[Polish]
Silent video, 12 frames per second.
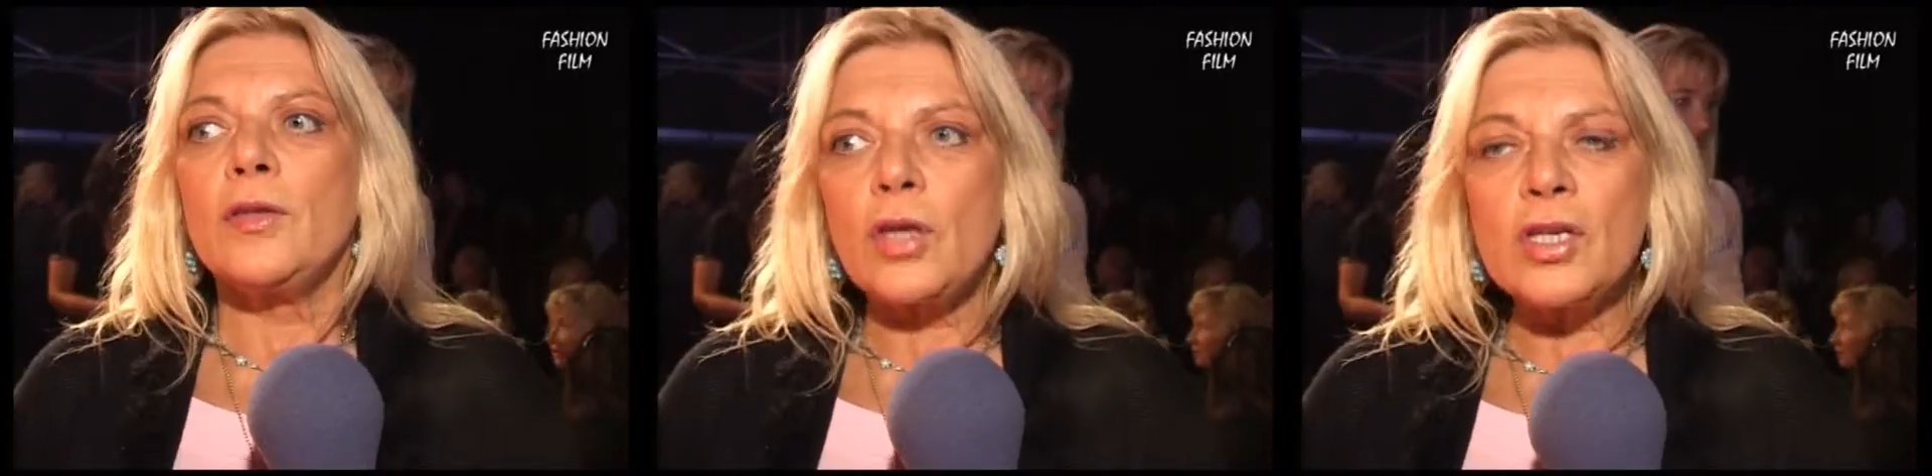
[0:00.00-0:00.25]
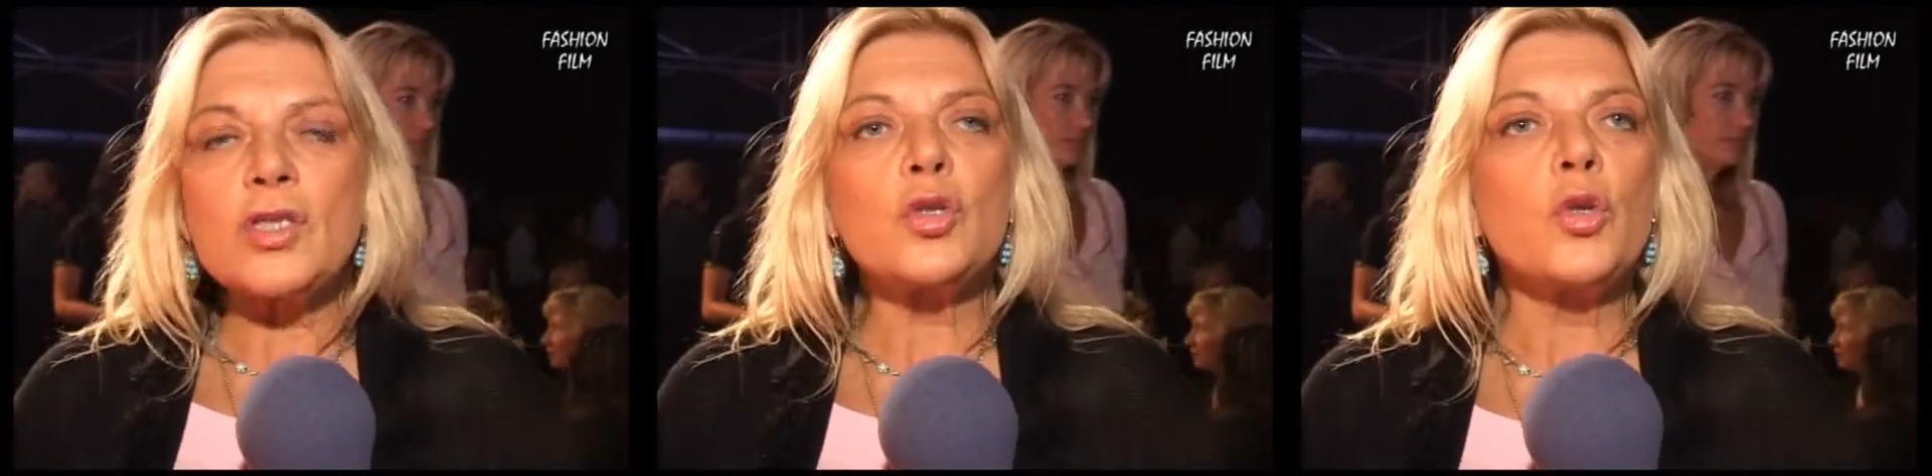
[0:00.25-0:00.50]
I
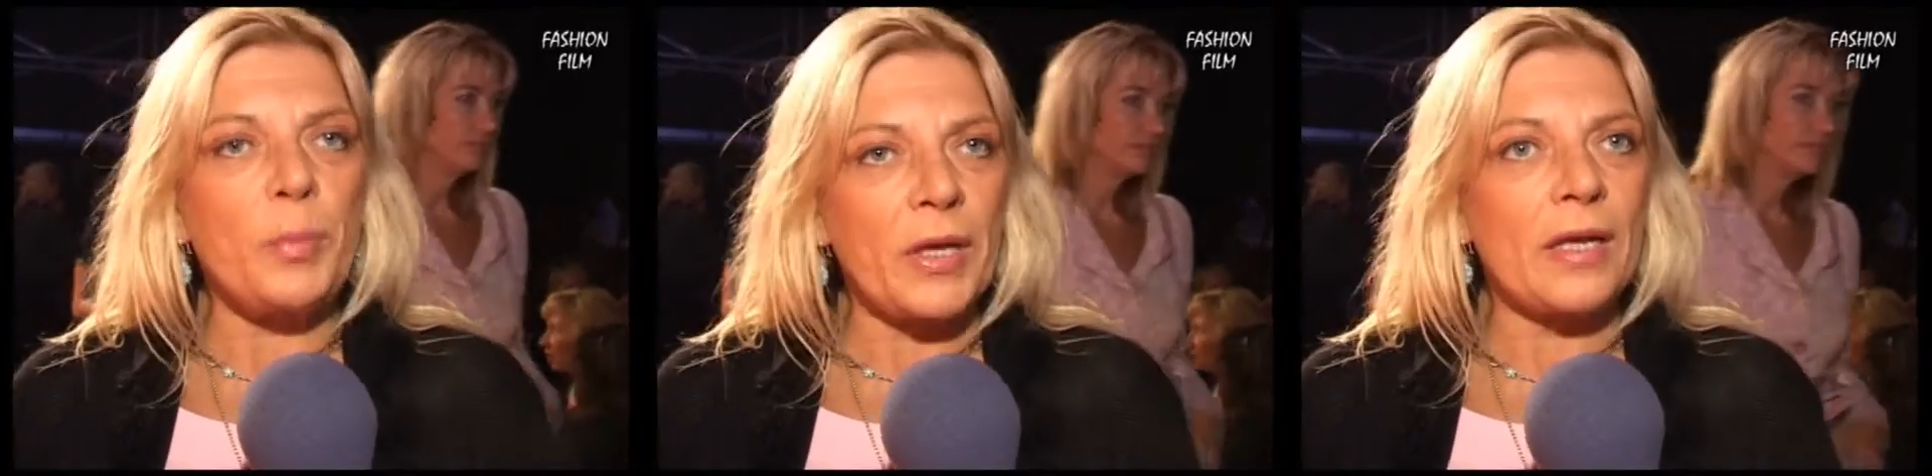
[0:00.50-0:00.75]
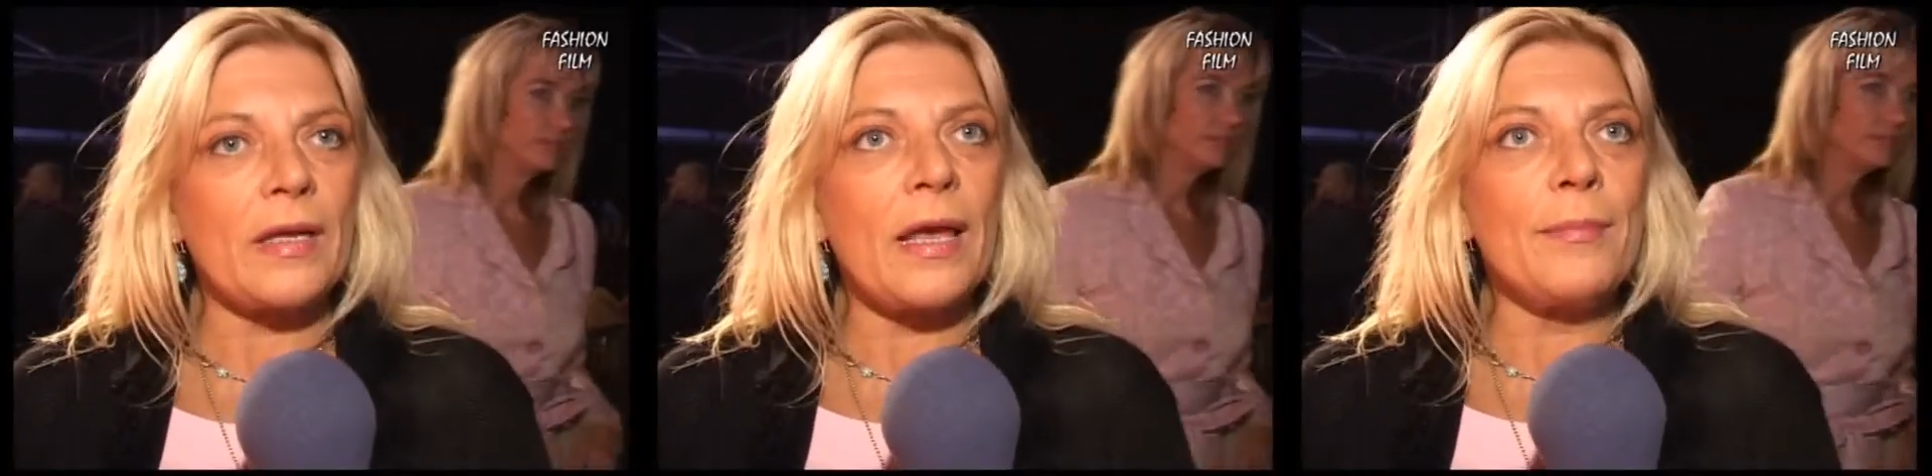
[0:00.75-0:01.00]
to jest
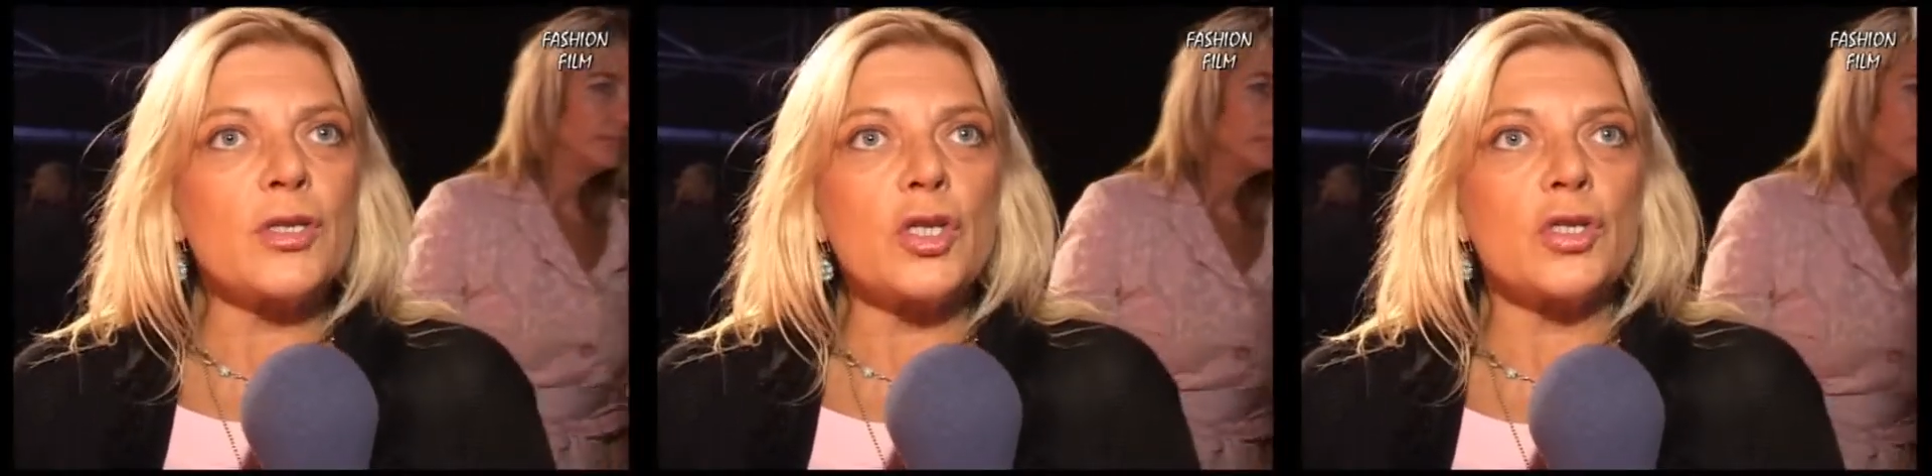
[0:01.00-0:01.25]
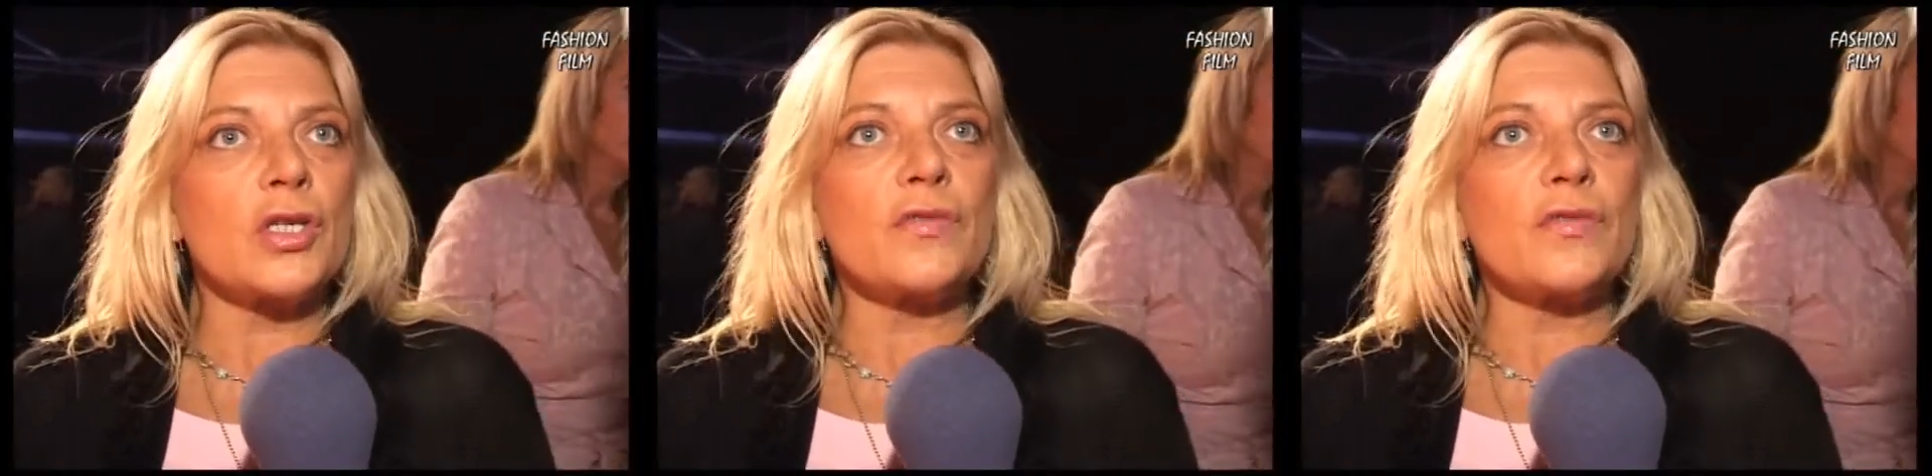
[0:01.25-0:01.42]
super. Ja myślę,